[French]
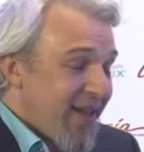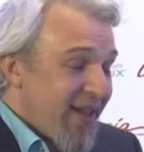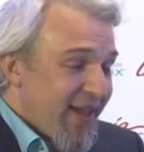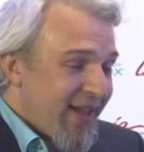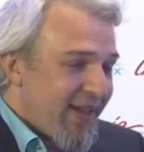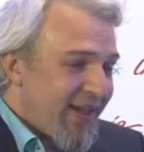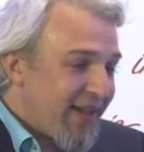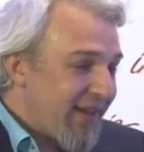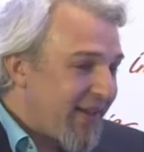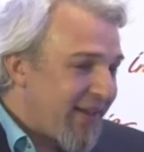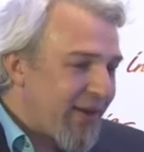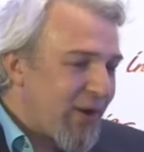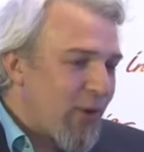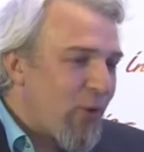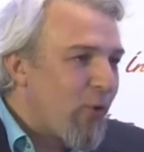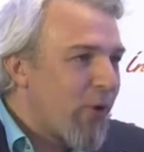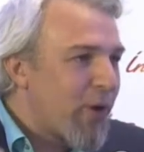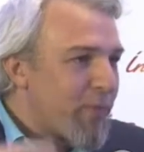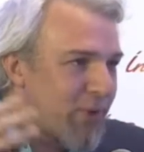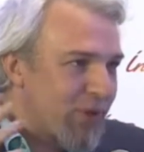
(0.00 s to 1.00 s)
Et, et,
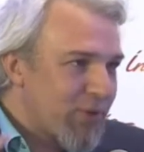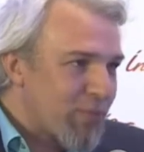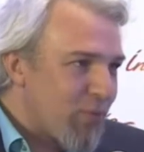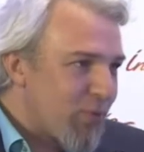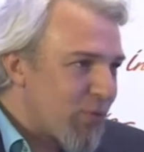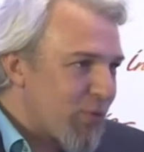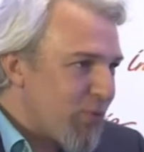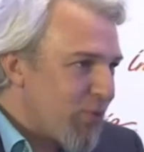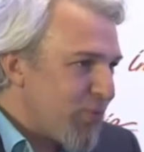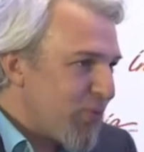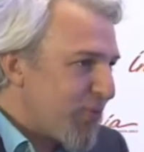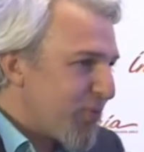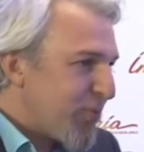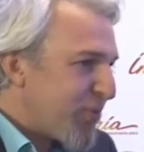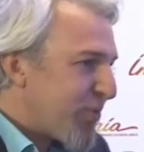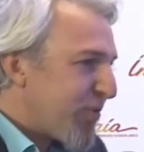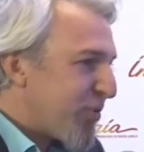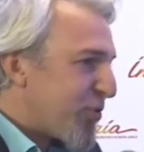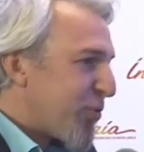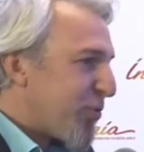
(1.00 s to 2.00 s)
on répète beaucoup
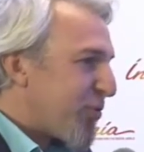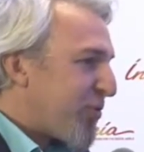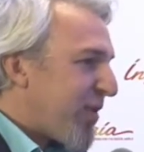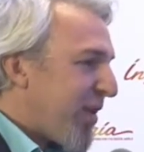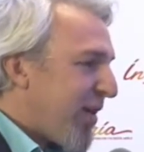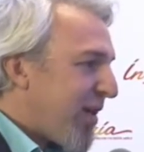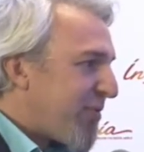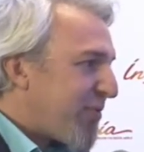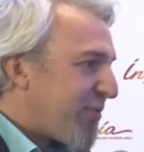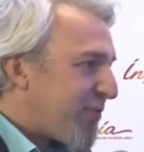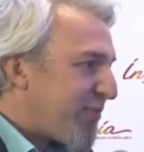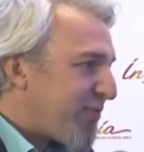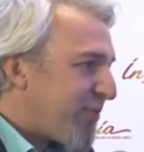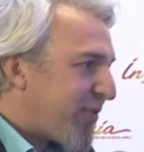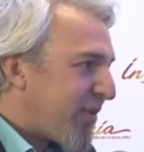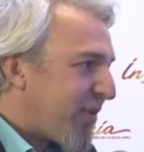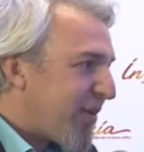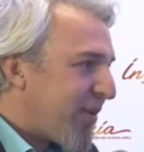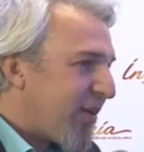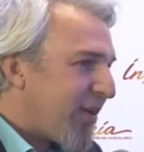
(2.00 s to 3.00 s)
ces choses-là
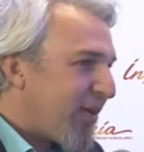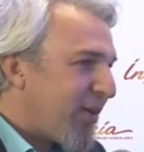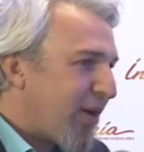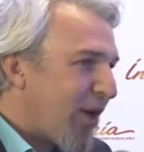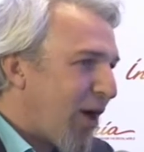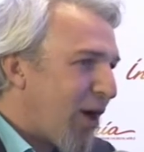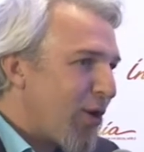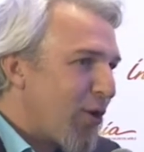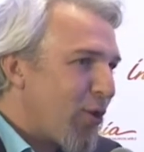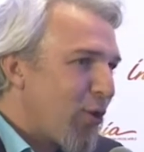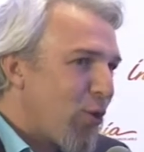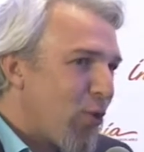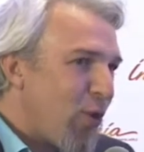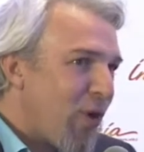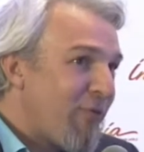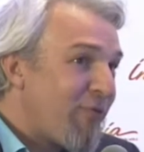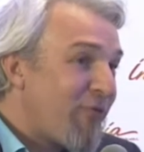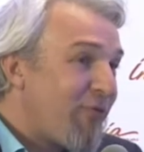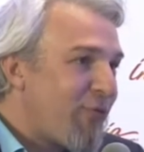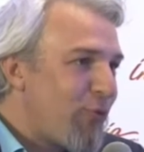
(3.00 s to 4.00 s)
avec en euh, gros
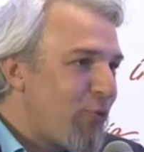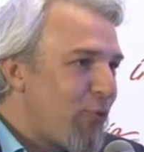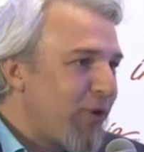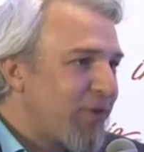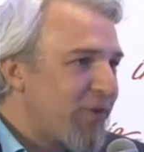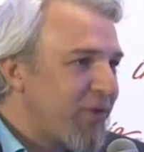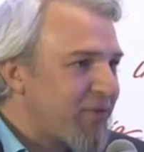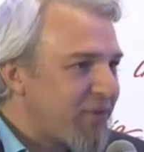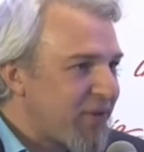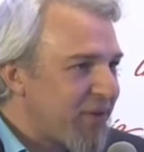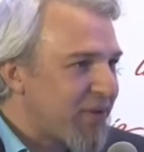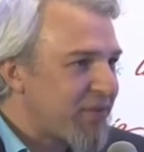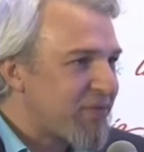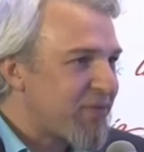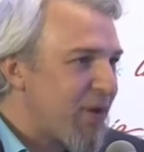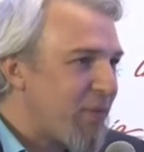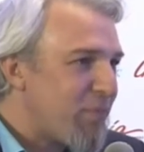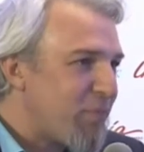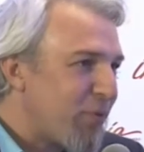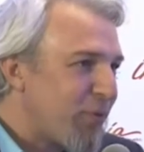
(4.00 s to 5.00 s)
un flou artistique
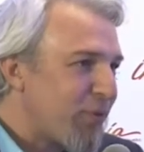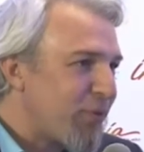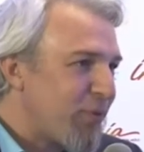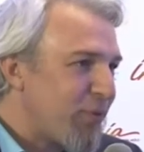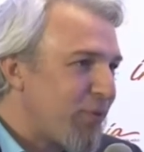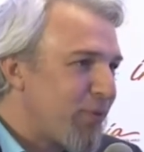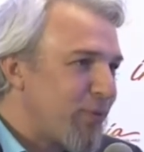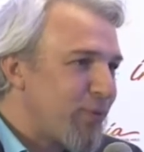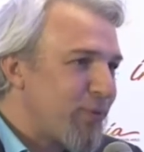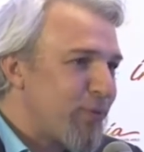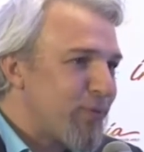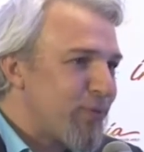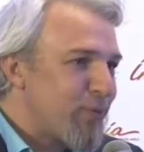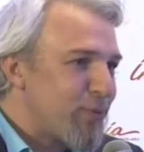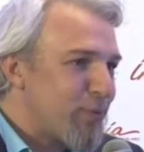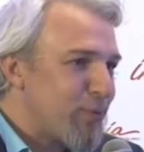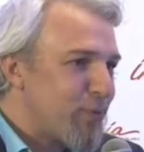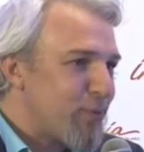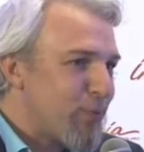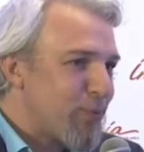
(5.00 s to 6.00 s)
assez important
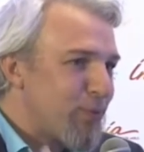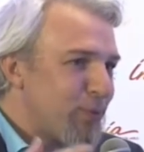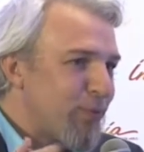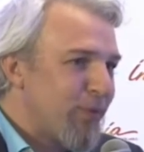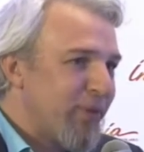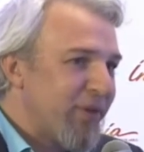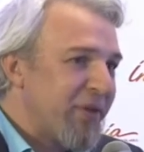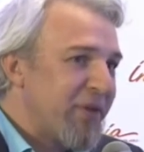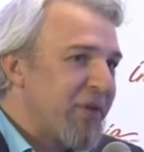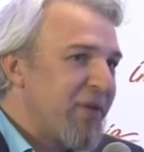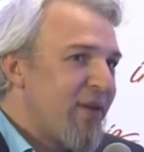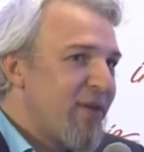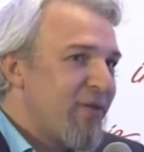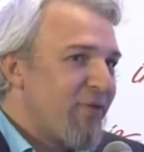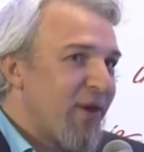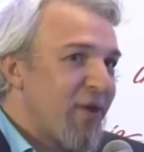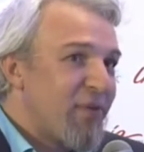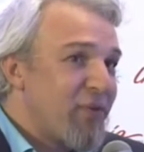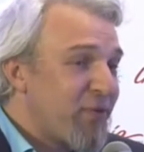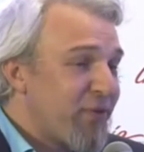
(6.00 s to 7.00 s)
où euh,
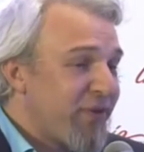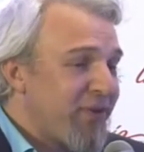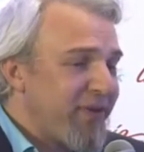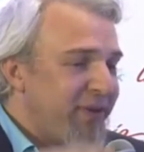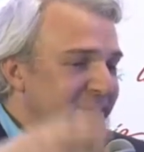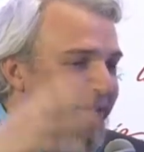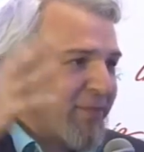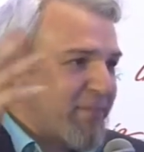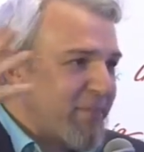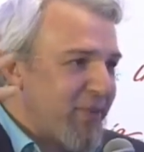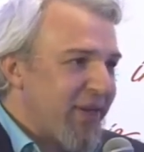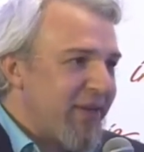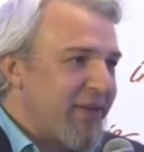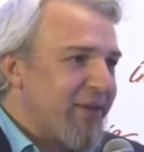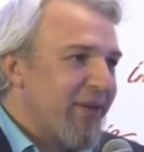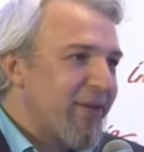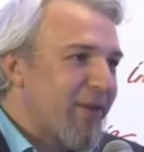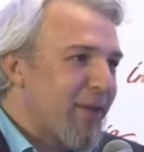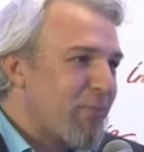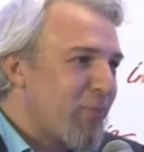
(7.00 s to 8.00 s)
voilà, il suffit de dire big
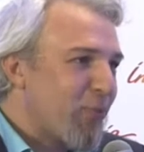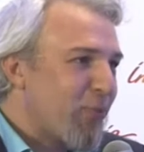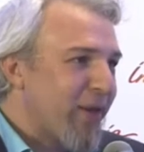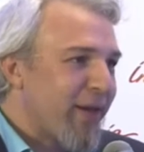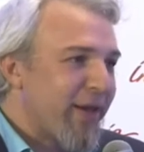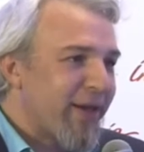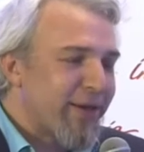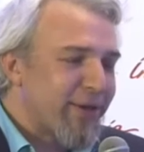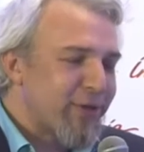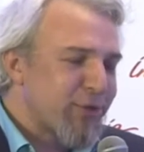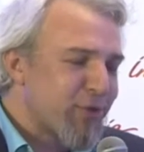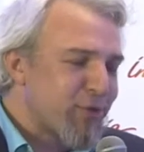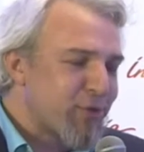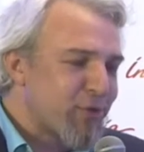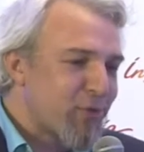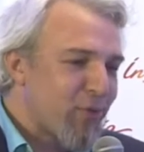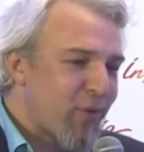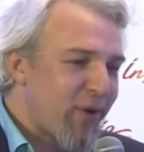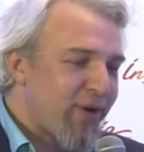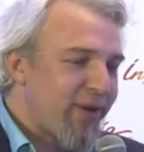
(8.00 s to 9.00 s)
data pour que quelque chose
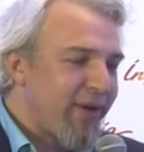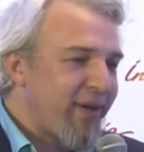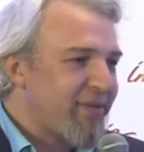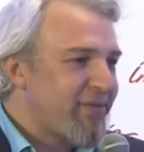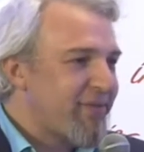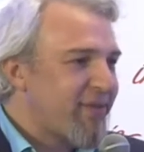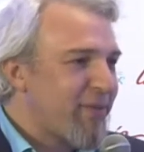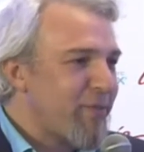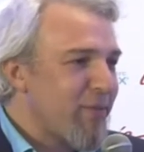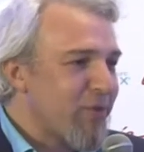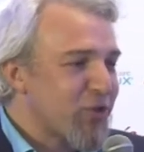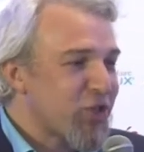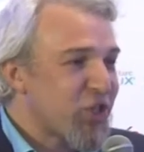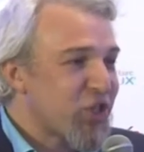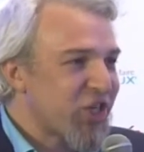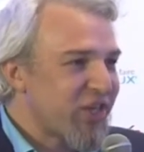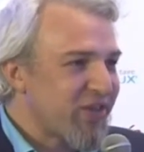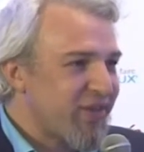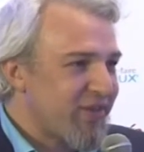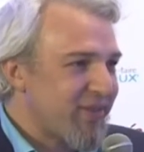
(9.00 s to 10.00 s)
soit extrêmement
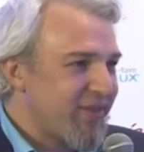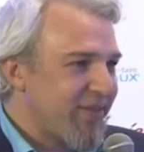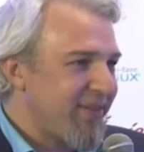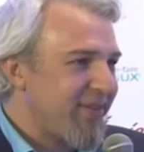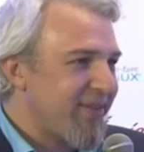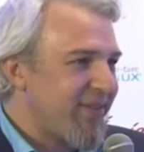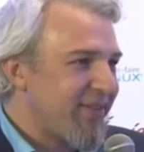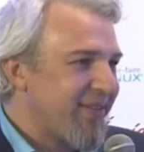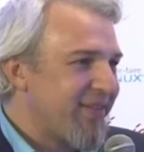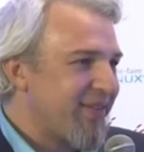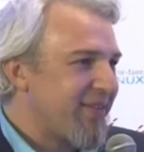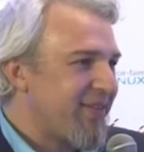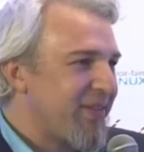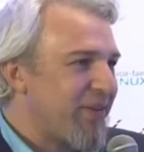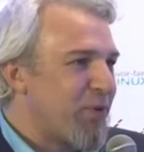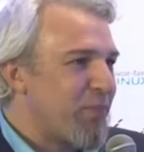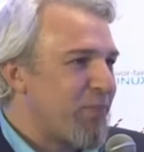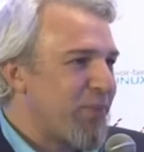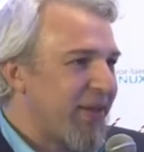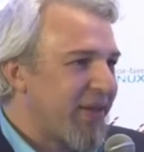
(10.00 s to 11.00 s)
cher et,
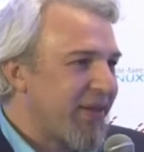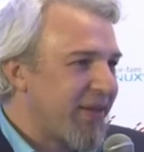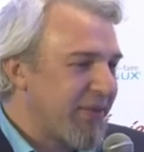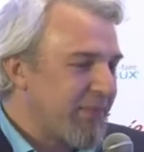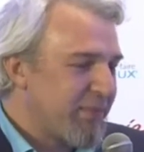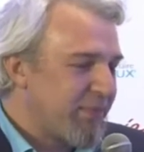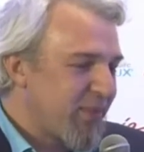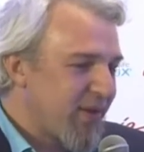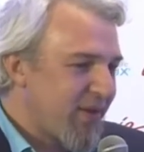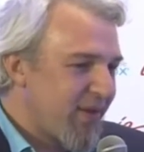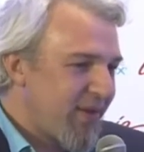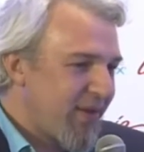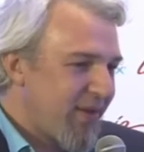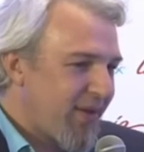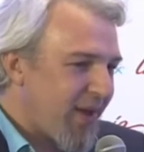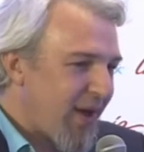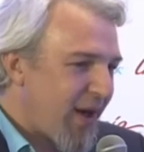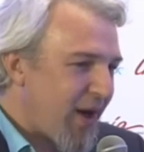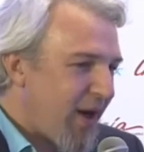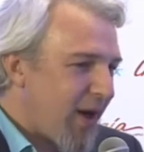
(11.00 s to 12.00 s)
compliqué.
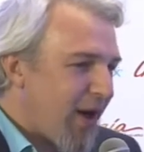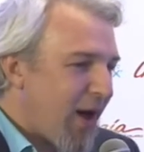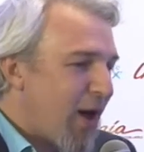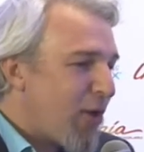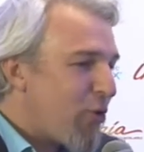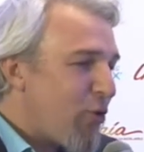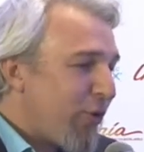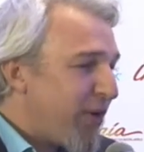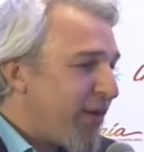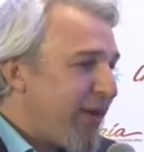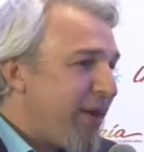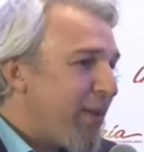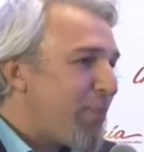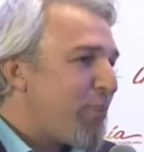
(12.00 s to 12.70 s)
En gros, il n'y a